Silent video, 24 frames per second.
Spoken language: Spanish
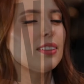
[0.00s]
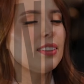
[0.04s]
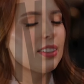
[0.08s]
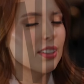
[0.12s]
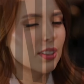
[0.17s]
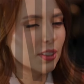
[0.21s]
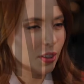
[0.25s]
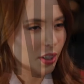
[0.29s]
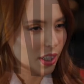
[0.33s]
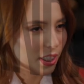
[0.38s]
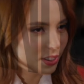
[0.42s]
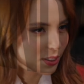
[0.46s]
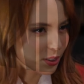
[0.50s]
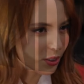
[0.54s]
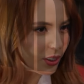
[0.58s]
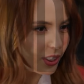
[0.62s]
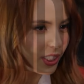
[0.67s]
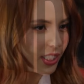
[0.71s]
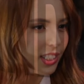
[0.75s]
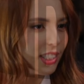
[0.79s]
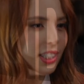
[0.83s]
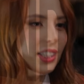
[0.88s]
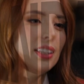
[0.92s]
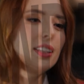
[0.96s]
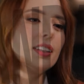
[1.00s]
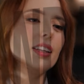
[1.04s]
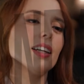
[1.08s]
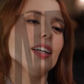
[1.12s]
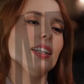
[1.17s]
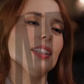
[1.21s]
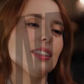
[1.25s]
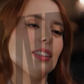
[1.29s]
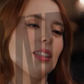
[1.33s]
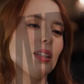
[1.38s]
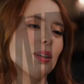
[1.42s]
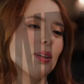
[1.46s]
de corazón, Ingrid,
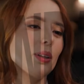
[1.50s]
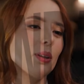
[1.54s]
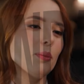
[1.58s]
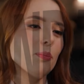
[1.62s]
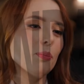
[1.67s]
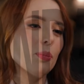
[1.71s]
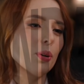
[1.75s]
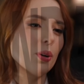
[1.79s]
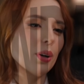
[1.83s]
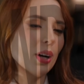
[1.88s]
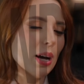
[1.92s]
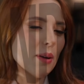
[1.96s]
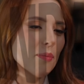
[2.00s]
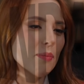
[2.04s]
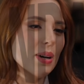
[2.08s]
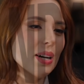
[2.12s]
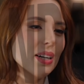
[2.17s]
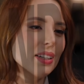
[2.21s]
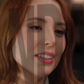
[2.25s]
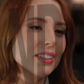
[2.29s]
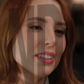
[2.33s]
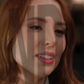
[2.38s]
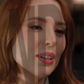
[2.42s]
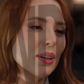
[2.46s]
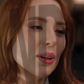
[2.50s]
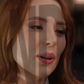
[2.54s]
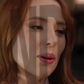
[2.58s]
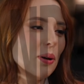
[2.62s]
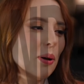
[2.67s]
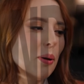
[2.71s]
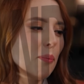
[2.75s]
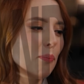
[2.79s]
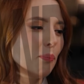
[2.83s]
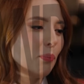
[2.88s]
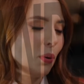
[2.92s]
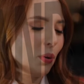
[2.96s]
este programa,
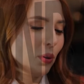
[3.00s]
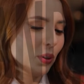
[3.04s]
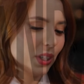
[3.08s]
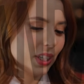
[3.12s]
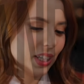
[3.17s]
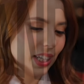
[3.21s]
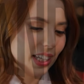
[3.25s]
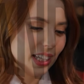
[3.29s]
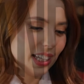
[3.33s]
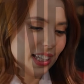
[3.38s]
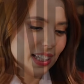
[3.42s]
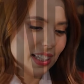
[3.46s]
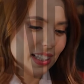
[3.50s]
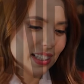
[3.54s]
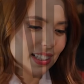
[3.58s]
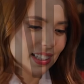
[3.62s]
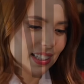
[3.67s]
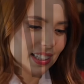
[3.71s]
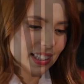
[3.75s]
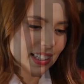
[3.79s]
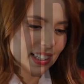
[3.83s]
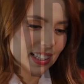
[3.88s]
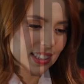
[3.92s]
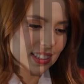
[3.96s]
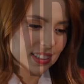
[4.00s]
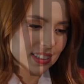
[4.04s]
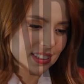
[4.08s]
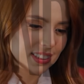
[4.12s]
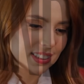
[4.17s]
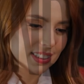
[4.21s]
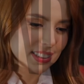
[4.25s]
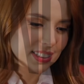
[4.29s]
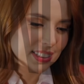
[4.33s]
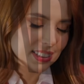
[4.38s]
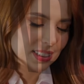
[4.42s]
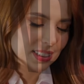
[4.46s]
porque es,